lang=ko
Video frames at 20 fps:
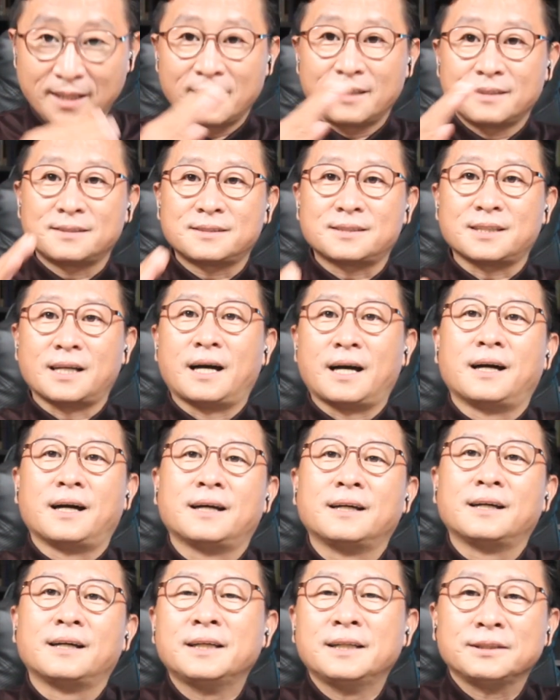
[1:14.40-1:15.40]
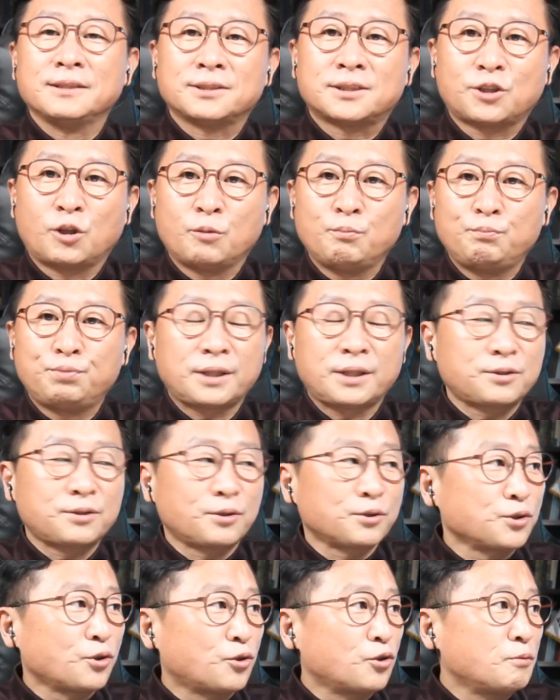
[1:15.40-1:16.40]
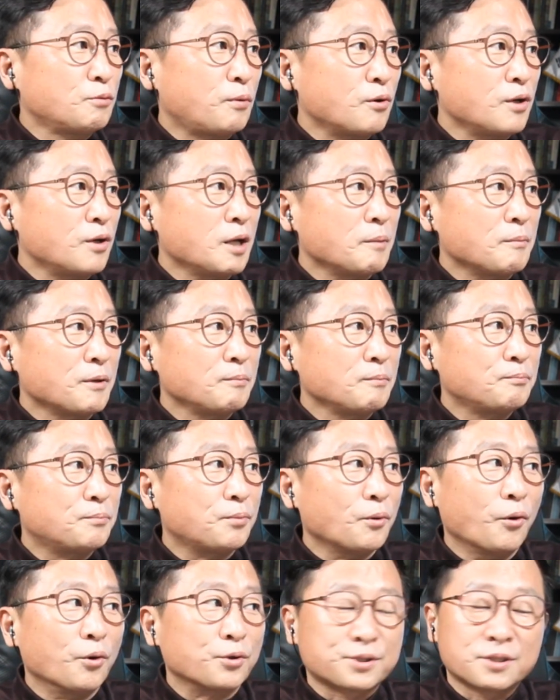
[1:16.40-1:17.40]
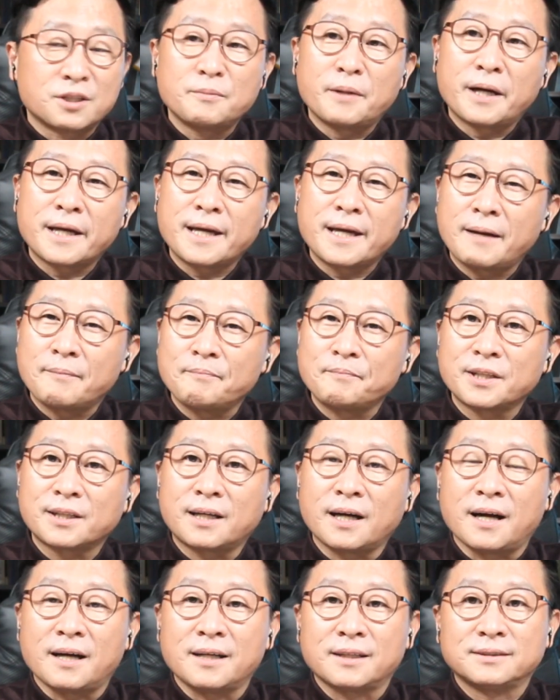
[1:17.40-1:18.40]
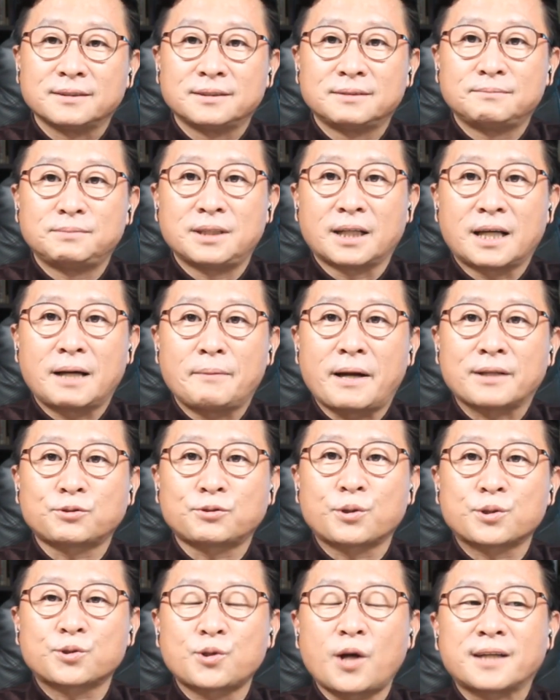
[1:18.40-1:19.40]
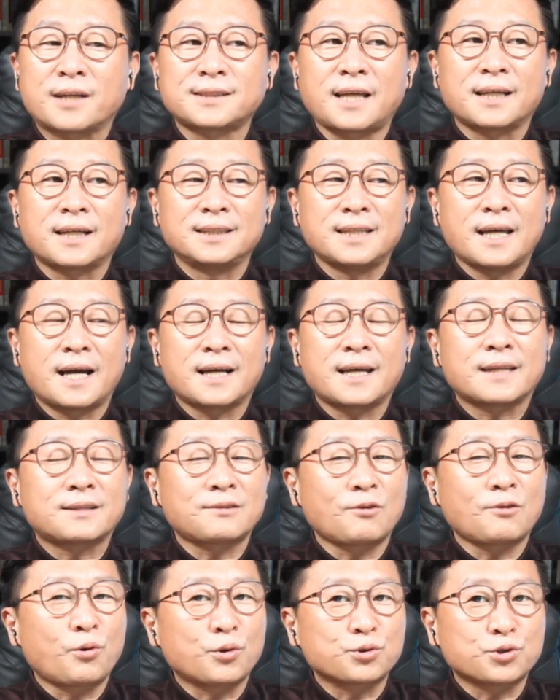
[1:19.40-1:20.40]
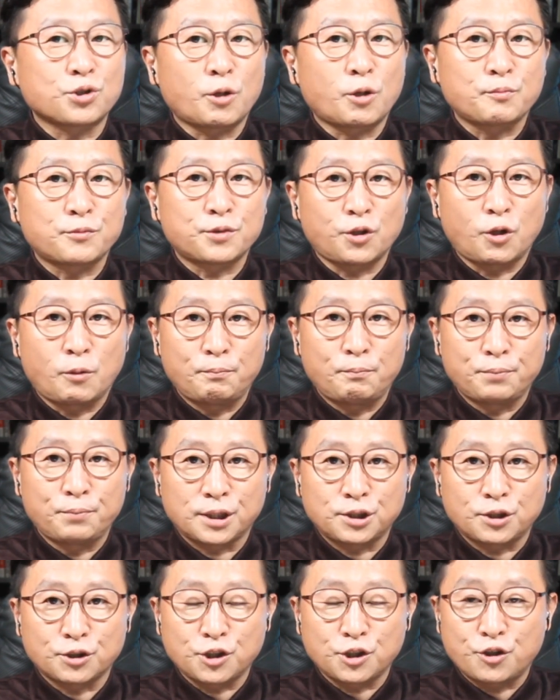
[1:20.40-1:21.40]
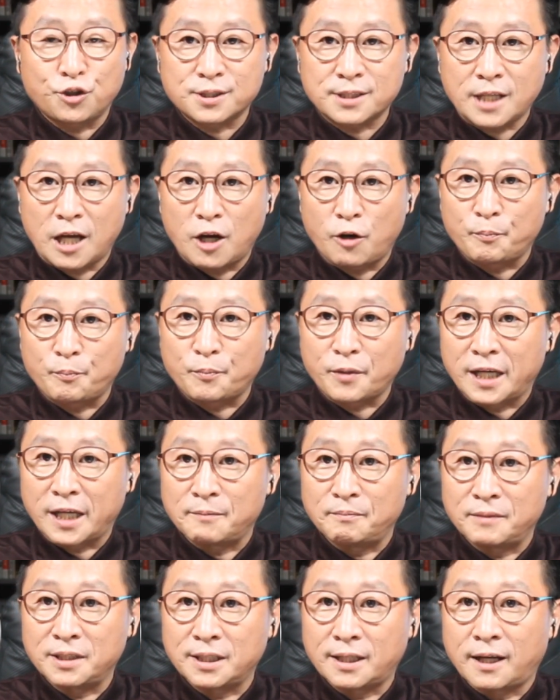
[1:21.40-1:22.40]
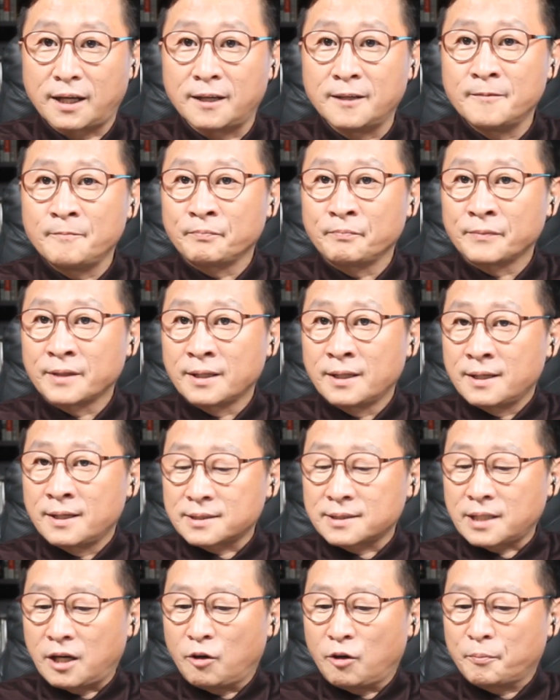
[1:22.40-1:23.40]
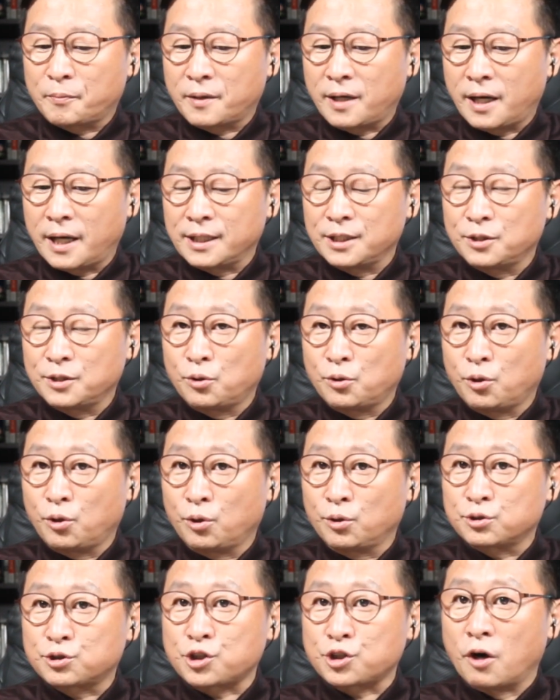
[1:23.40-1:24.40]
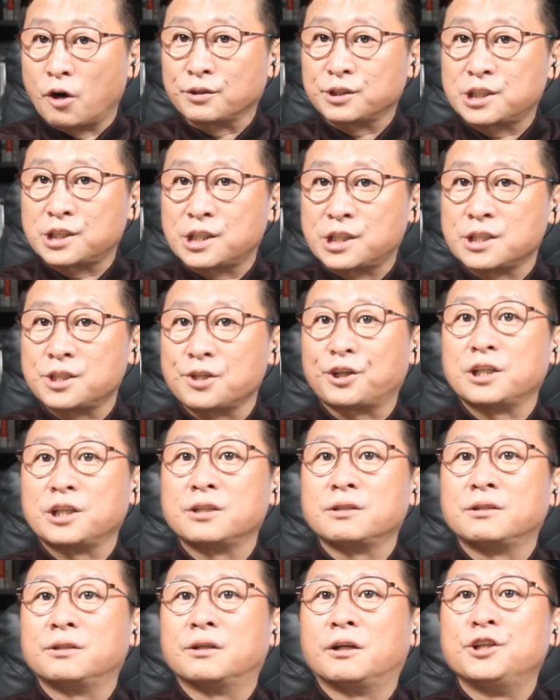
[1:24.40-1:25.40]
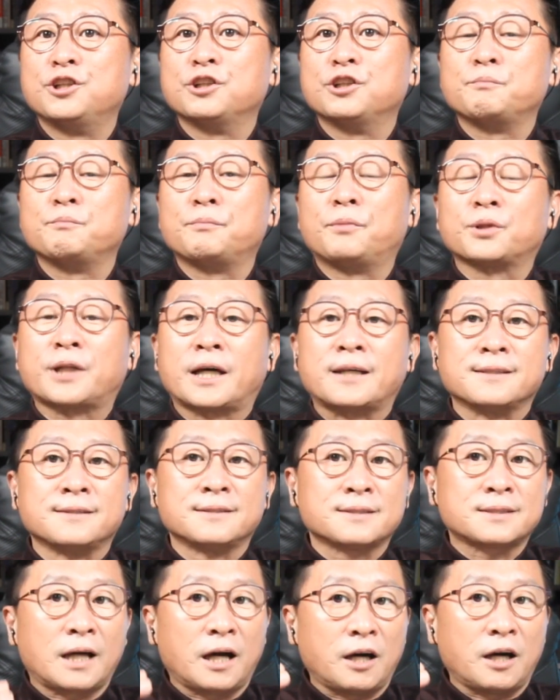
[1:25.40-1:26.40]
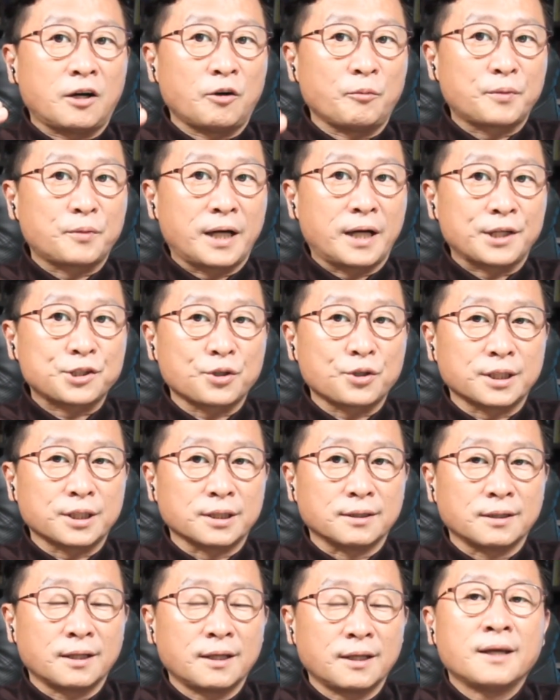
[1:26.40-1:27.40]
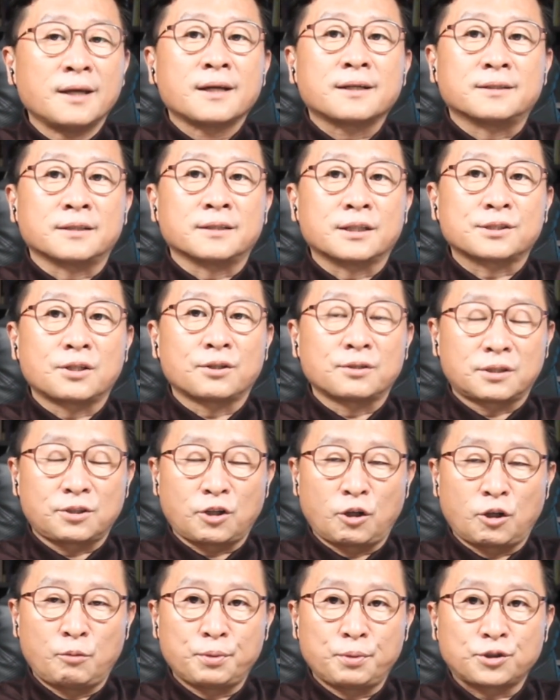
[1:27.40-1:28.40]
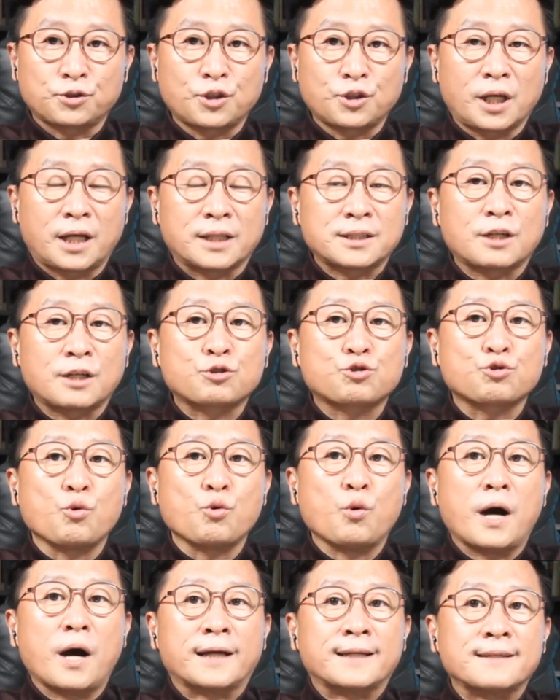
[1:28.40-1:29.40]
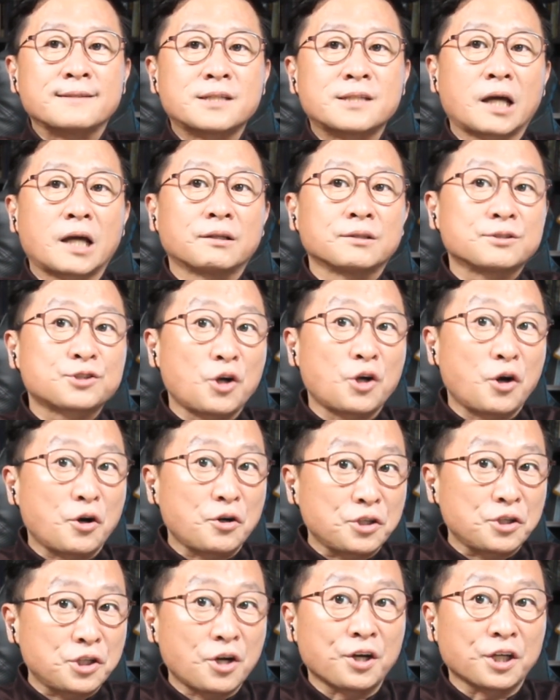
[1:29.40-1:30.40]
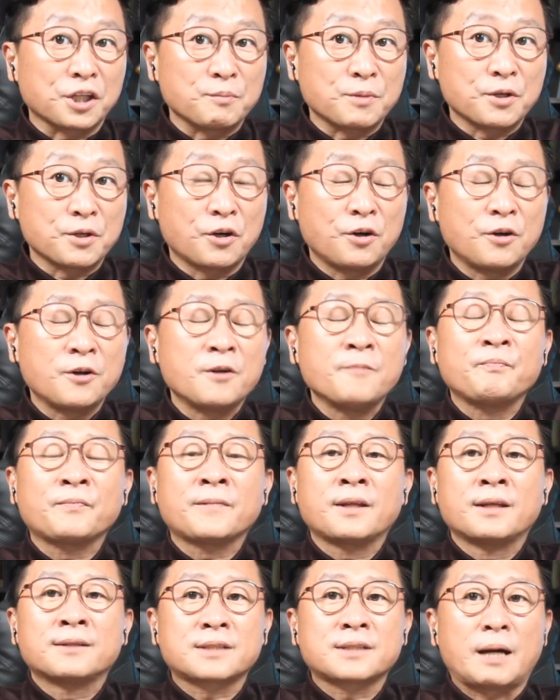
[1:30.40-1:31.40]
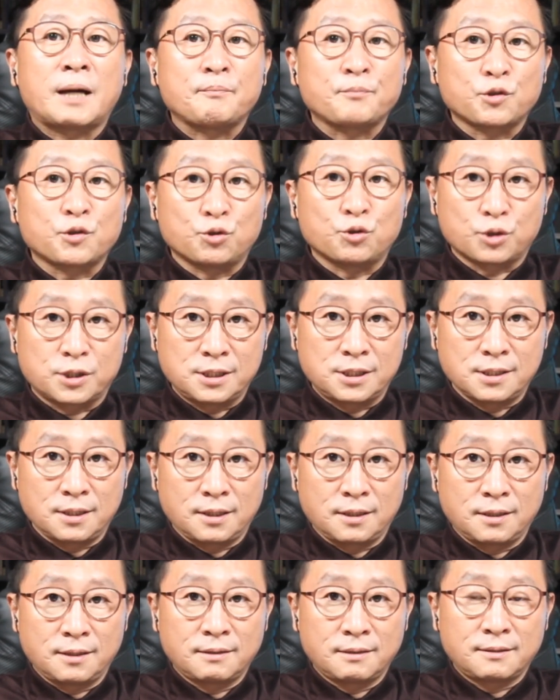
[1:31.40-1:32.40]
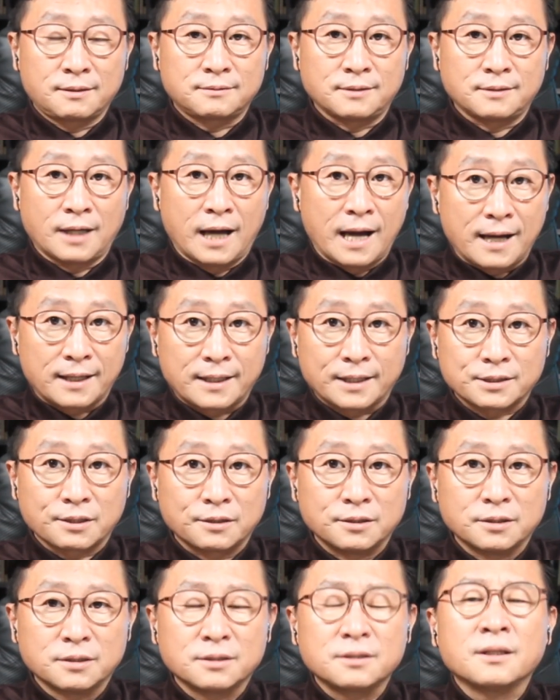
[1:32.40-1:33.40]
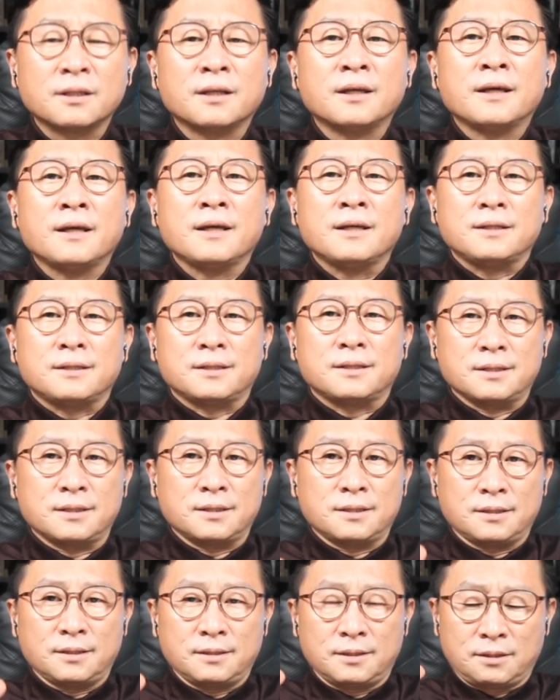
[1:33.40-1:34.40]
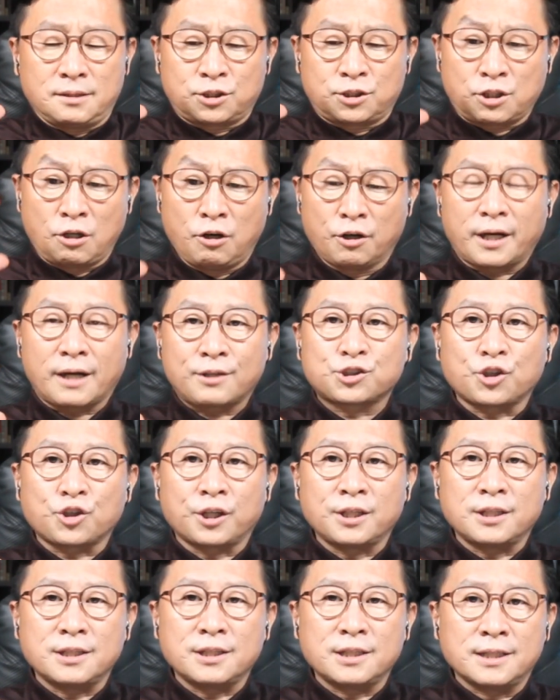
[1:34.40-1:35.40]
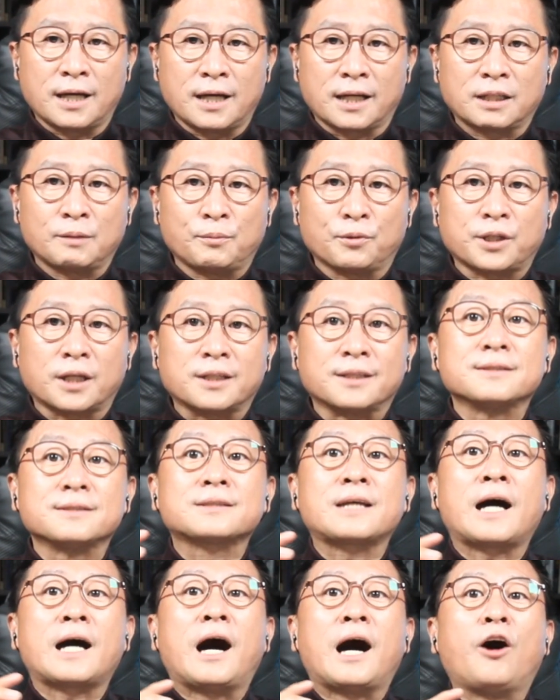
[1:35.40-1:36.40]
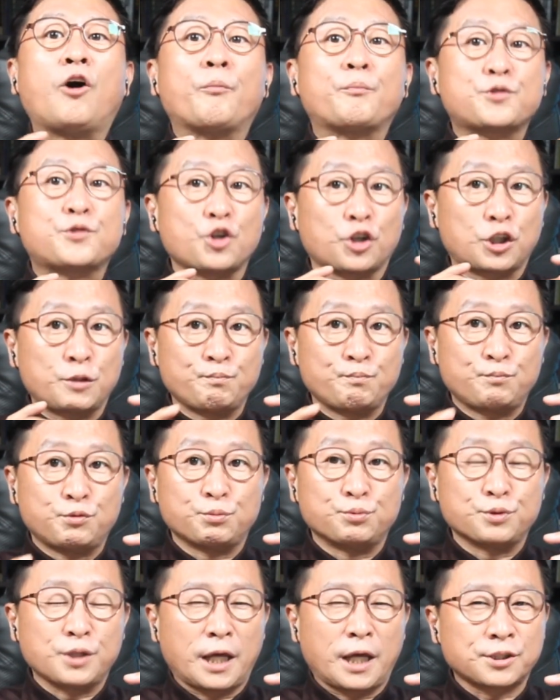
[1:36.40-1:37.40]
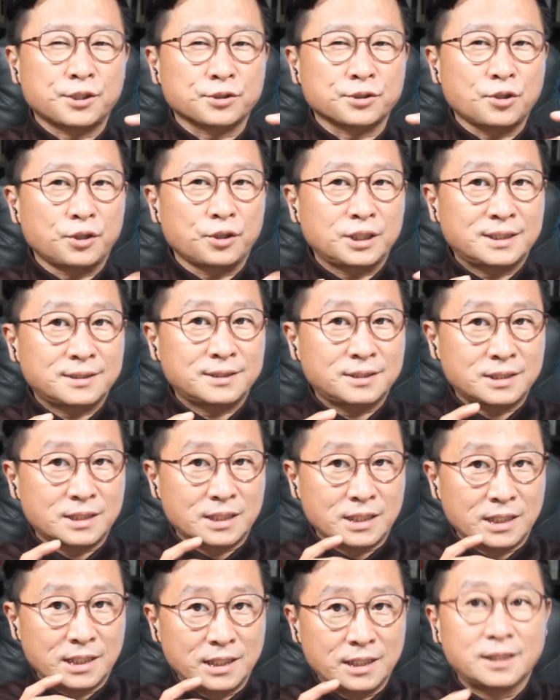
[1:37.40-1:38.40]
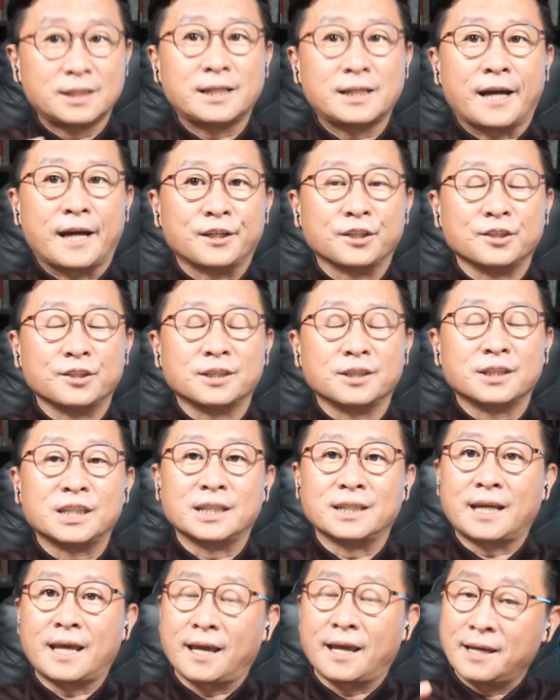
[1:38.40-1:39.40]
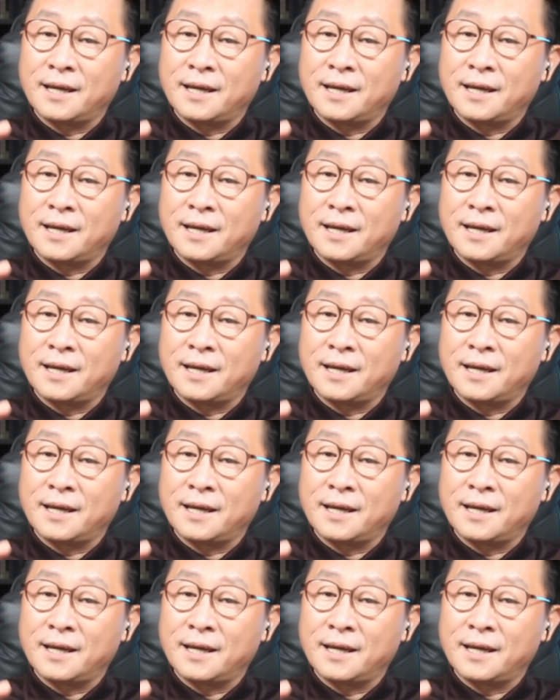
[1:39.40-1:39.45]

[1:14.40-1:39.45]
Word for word: 자, 트럼프 대통령을 보려면 무엇을 봐야 합니까? 제가 방송에서도 항상 이야기했던 것처럼 트럼프 대통령은 사업가입니다. 사업가이고 정치적인 연륜보다는 사업가적인 그래서 트럼프 대통령이 가장 좋아하는 책은 성경이며 삼국지, 나아가서는 이 철학적인 이야기보다는 사업적인 부분에 있어서 딜을 하는 딜의